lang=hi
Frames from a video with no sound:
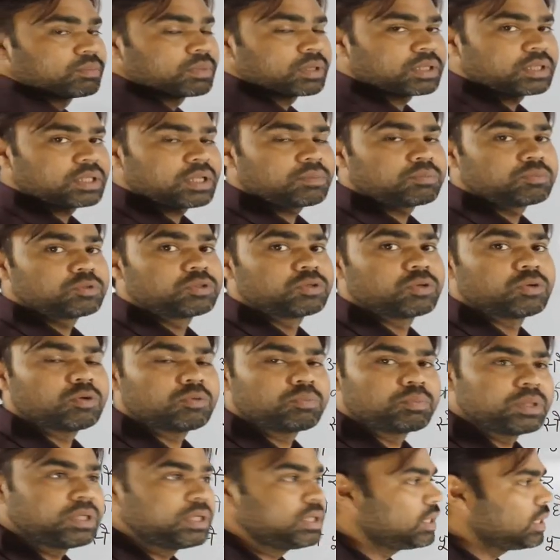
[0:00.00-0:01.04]
मतलब जो
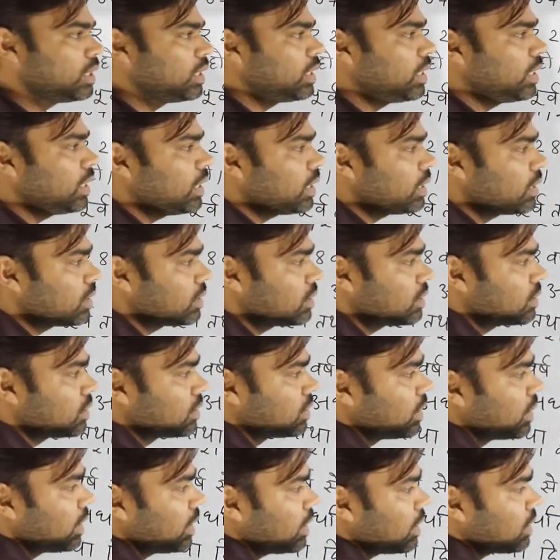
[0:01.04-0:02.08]
भी एक
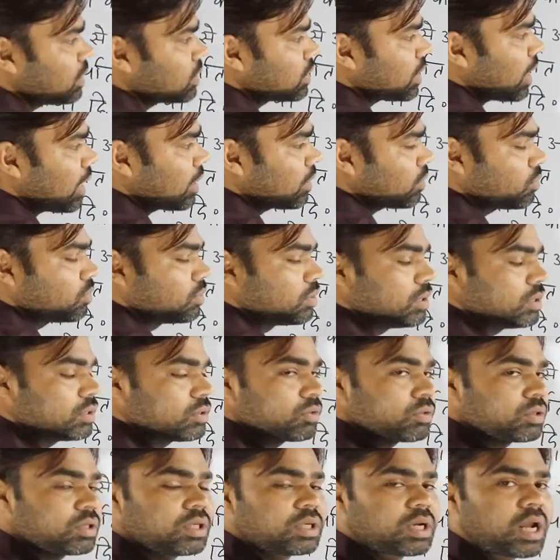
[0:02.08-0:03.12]
एक साथ उन्नीस
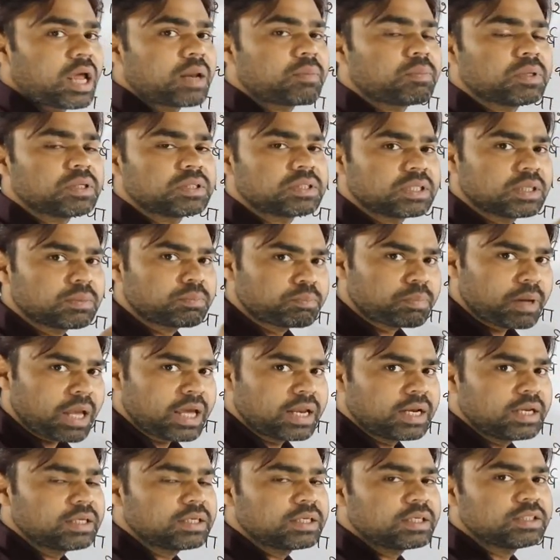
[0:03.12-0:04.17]
से
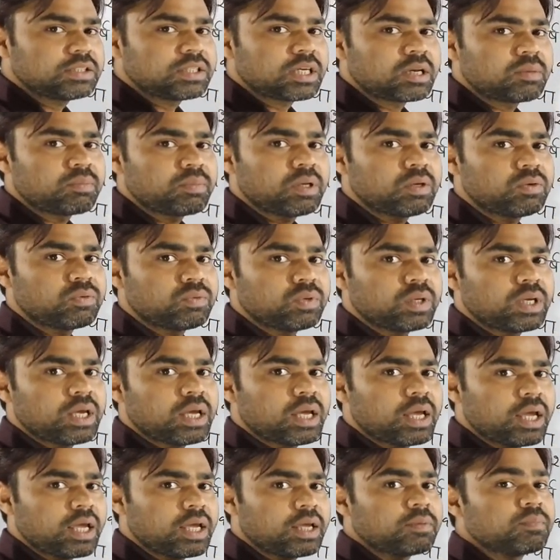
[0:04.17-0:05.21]
पहले के जन्मे हुए
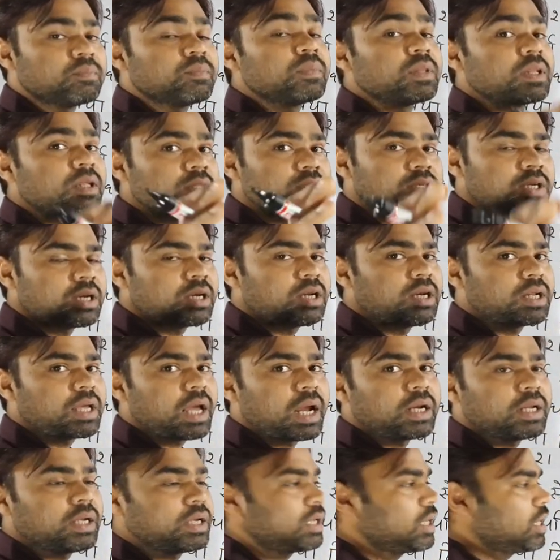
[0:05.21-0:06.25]
हैं जनरल
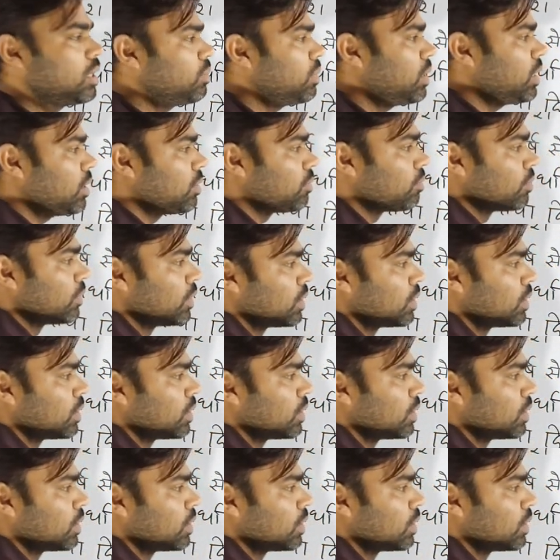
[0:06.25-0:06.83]
कैटेगरी में